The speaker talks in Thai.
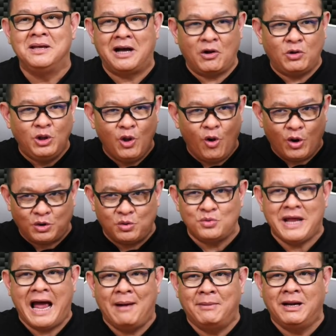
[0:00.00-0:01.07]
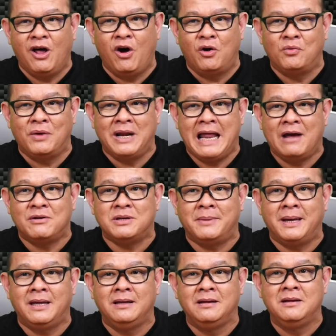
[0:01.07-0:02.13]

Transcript: เขาโหลดทุกอย่างมารอคุณไปแล้วใช่ไหม